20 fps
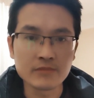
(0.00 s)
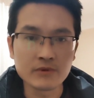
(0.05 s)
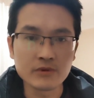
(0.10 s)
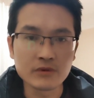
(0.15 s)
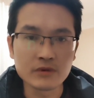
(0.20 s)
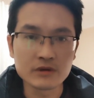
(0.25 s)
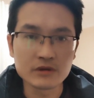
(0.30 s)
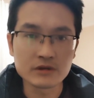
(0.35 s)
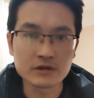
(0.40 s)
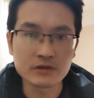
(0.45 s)
包
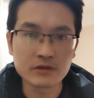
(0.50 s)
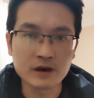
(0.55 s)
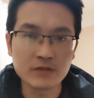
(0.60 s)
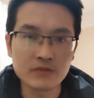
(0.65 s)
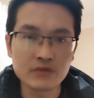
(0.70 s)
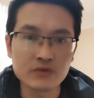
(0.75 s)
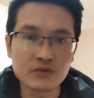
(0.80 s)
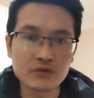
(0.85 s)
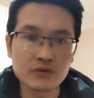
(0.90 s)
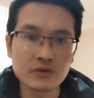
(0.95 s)
括紫花
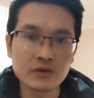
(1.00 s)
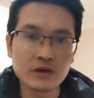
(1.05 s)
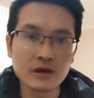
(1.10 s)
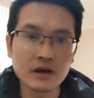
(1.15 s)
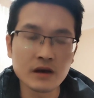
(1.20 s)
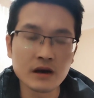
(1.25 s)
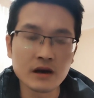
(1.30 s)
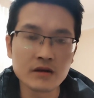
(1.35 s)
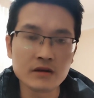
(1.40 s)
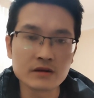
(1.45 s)
苜蓿
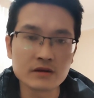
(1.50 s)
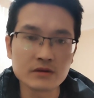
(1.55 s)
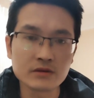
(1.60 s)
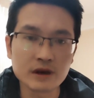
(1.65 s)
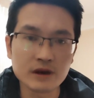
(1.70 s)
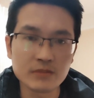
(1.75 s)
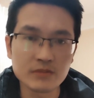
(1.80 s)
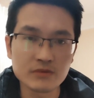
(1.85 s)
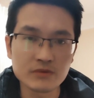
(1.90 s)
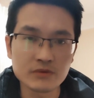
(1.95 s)
啊，紫
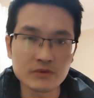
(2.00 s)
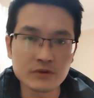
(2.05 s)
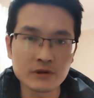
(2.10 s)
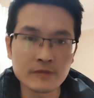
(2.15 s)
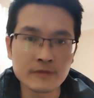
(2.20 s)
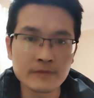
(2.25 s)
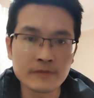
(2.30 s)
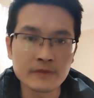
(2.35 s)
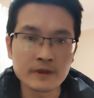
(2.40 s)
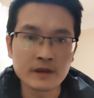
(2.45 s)
花苜
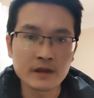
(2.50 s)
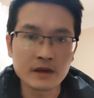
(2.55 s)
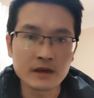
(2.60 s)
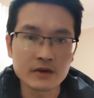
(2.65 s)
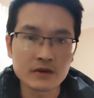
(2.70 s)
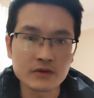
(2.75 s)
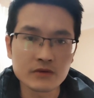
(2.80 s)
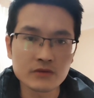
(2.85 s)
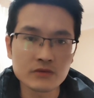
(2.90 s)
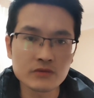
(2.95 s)
蓿、
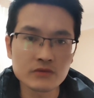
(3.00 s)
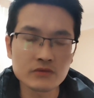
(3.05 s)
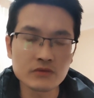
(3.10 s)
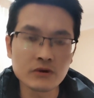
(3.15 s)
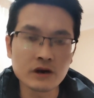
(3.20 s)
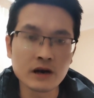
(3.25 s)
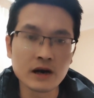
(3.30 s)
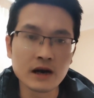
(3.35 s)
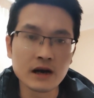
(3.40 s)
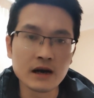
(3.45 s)
呃，椿
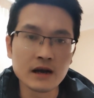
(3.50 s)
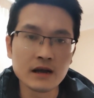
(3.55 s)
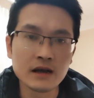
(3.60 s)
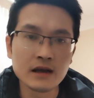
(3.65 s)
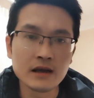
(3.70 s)
树啊、